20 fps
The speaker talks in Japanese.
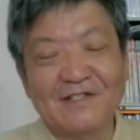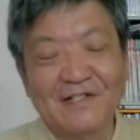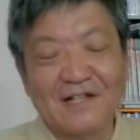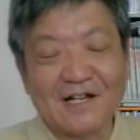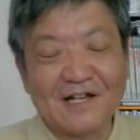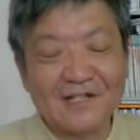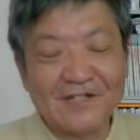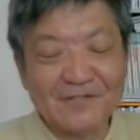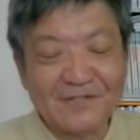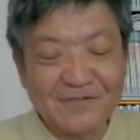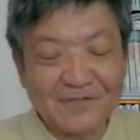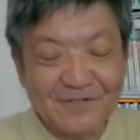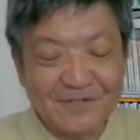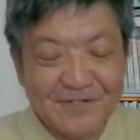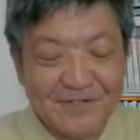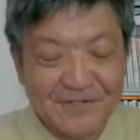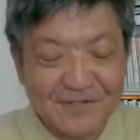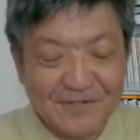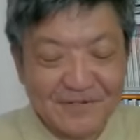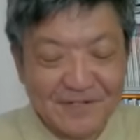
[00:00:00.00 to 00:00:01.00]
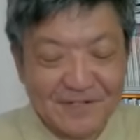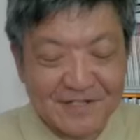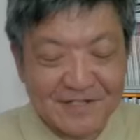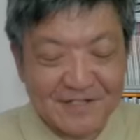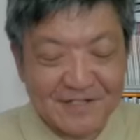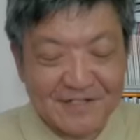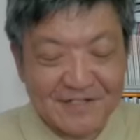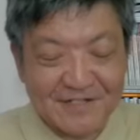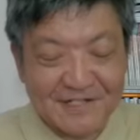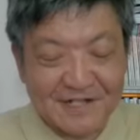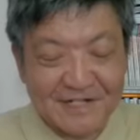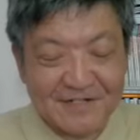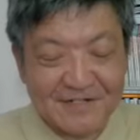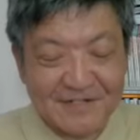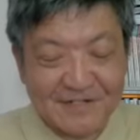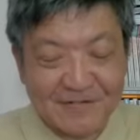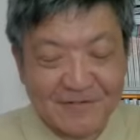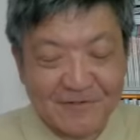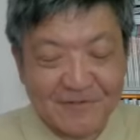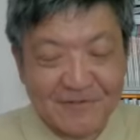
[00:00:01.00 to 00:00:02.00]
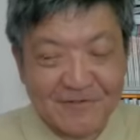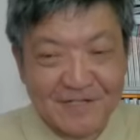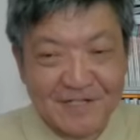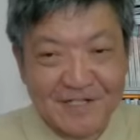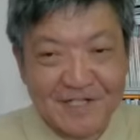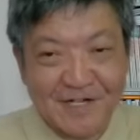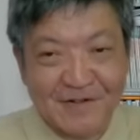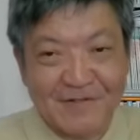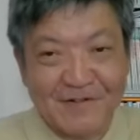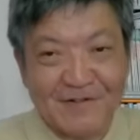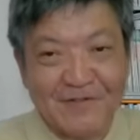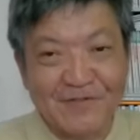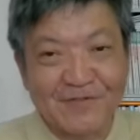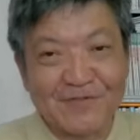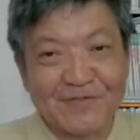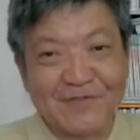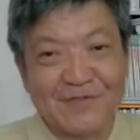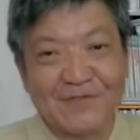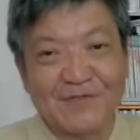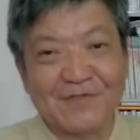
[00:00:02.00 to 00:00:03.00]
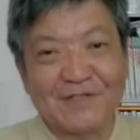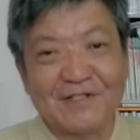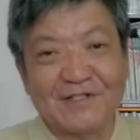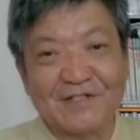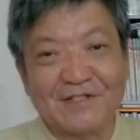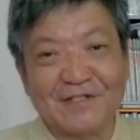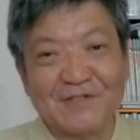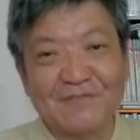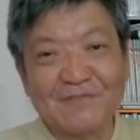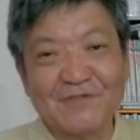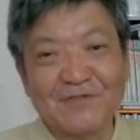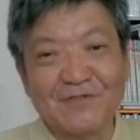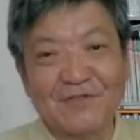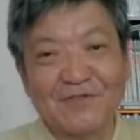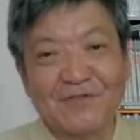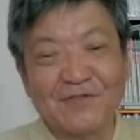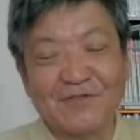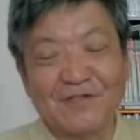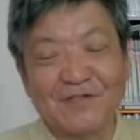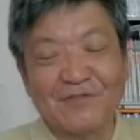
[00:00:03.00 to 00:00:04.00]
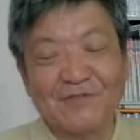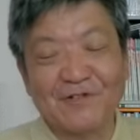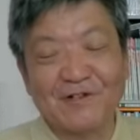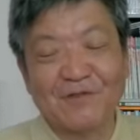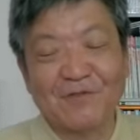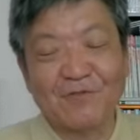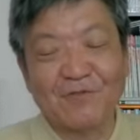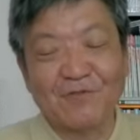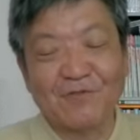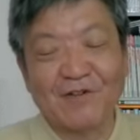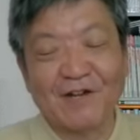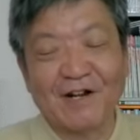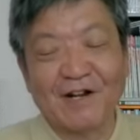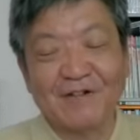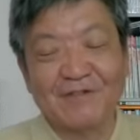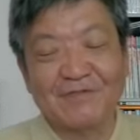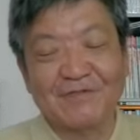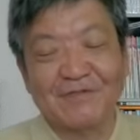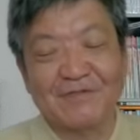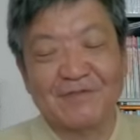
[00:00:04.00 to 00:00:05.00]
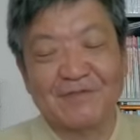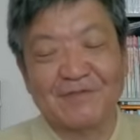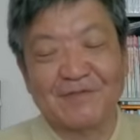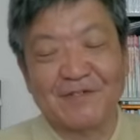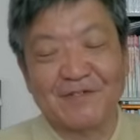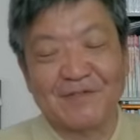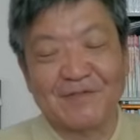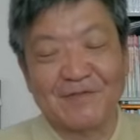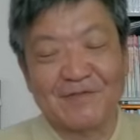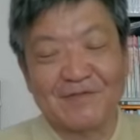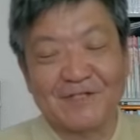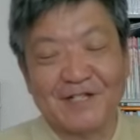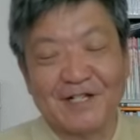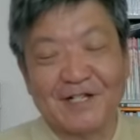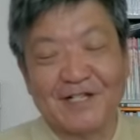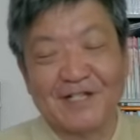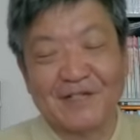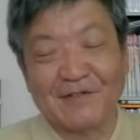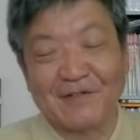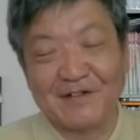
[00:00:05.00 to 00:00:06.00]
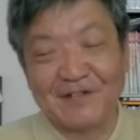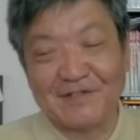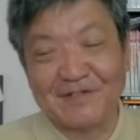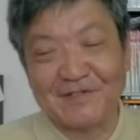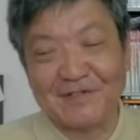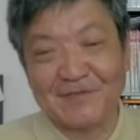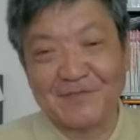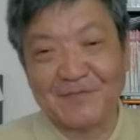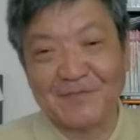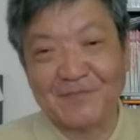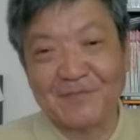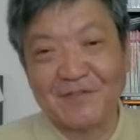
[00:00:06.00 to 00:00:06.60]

多少人に他国に嫌われようともですねむしろそれが恐れられるということにつながったわけですけど